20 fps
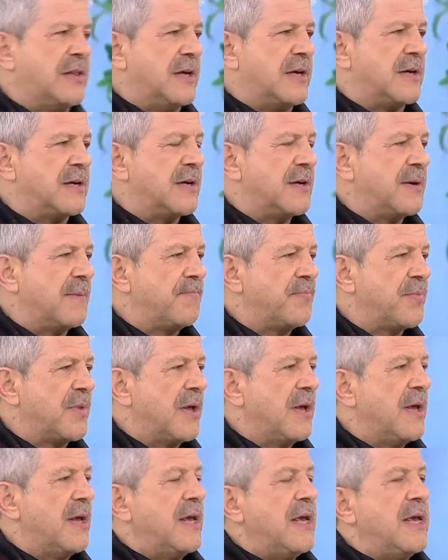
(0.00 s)
yedik.
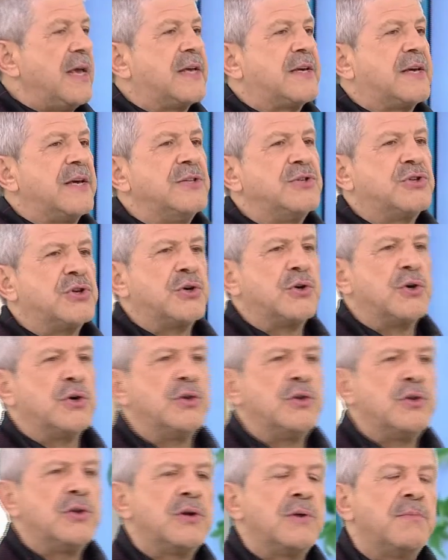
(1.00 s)
Tamam. İkinci
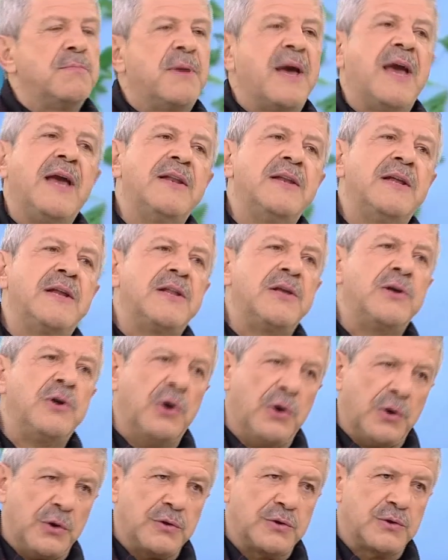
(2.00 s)
gün peynir
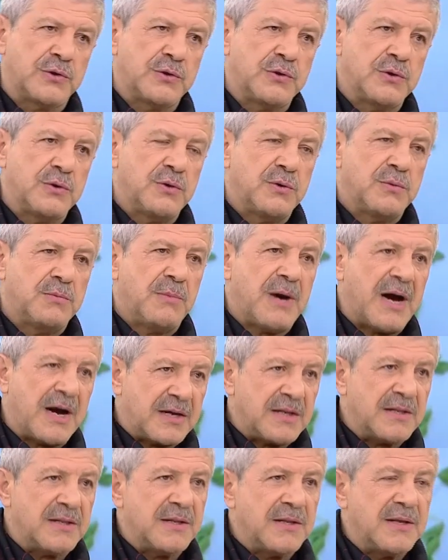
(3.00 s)
yiyoruz.
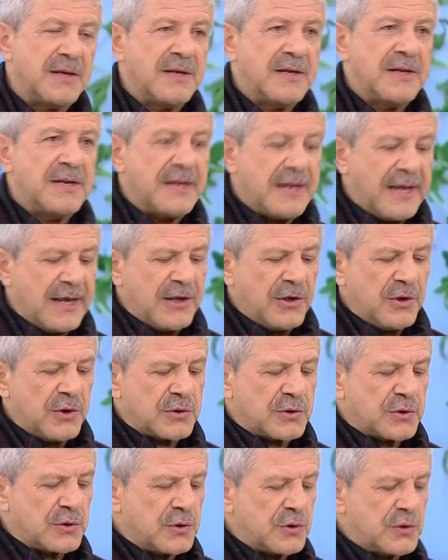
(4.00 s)
Bakın. Ne
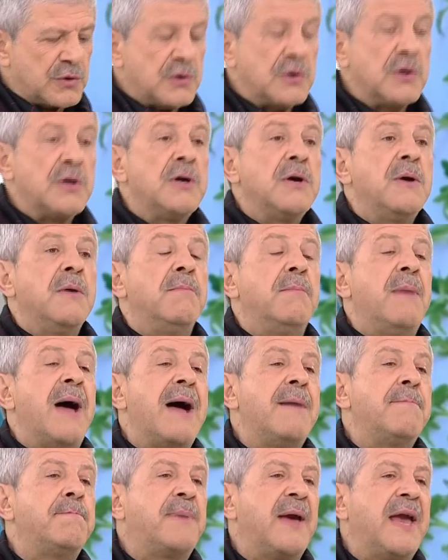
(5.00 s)
yiyorsunuz?
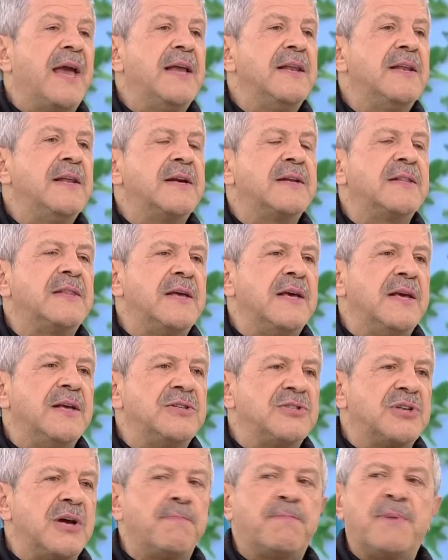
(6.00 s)
Ben peynir
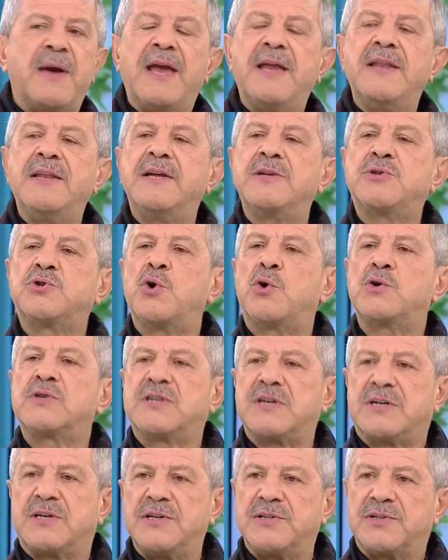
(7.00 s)
deyince peynir çok
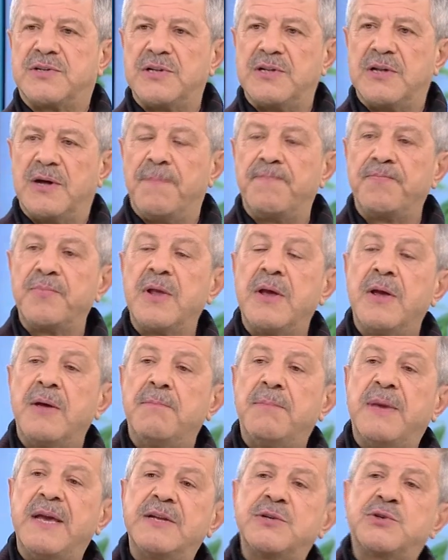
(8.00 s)
sıkıntılı.
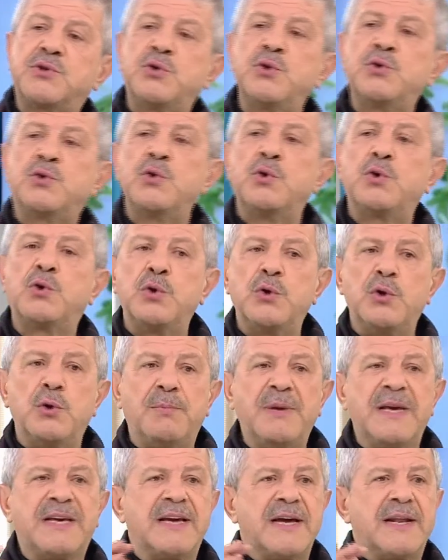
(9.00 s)
Bir süt
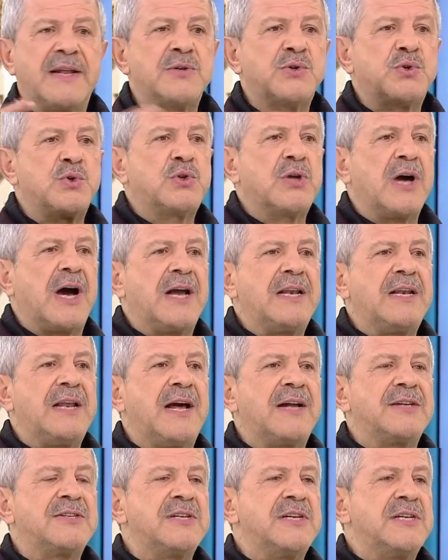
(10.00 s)
ürünü bir kere süte
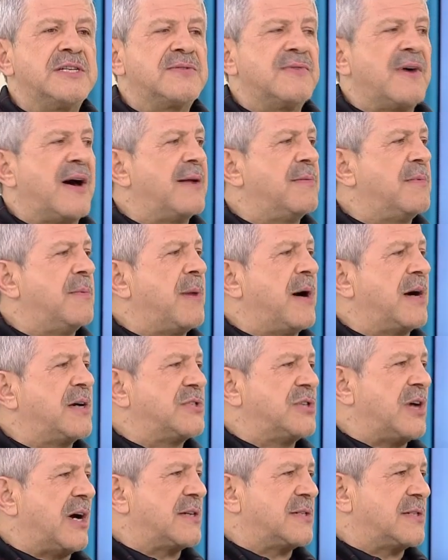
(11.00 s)
alerjiniz var mı
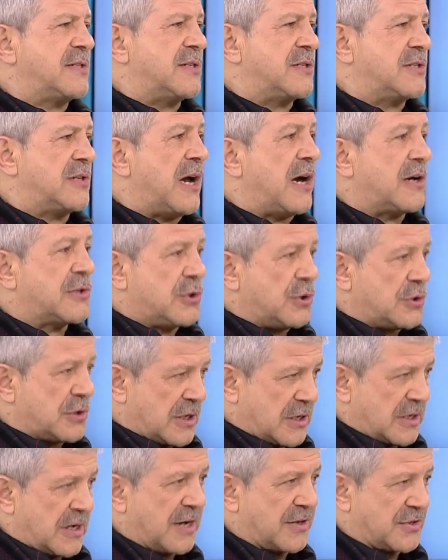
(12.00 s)
bakacaksınız
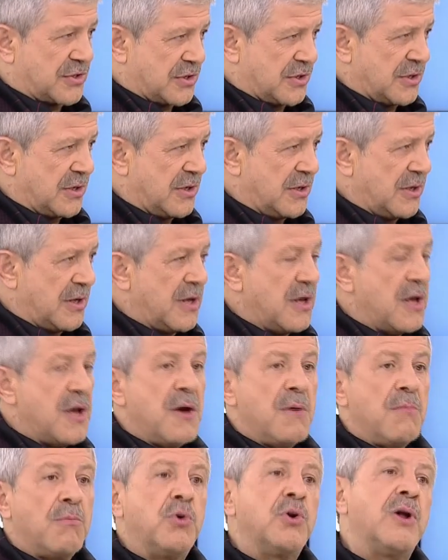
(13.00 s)
laktoza karşı. Hı hı.
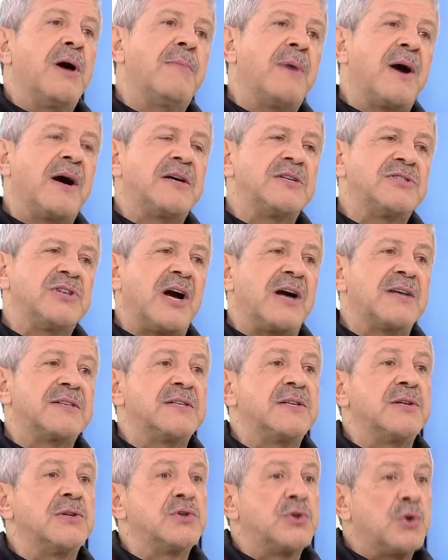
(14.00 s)
Buna
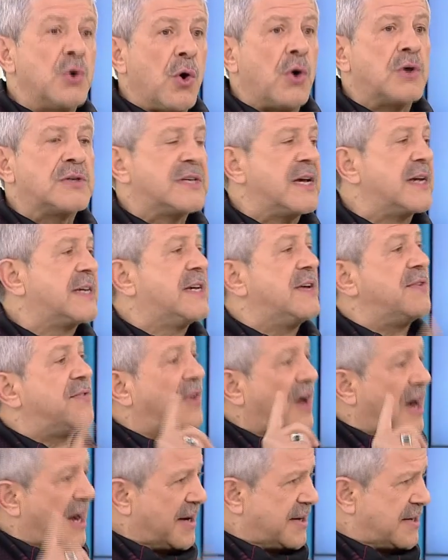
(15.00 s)
bakacaksınız. Yoksa
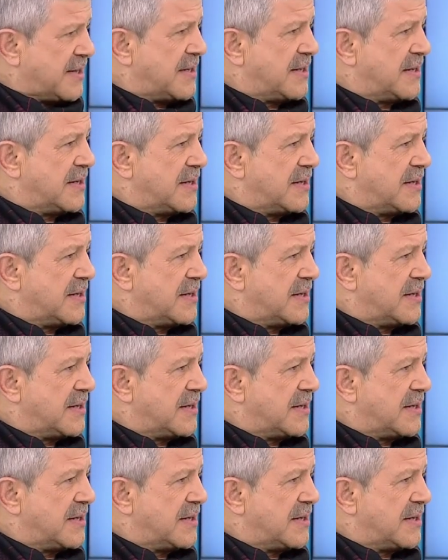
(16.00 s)
ki var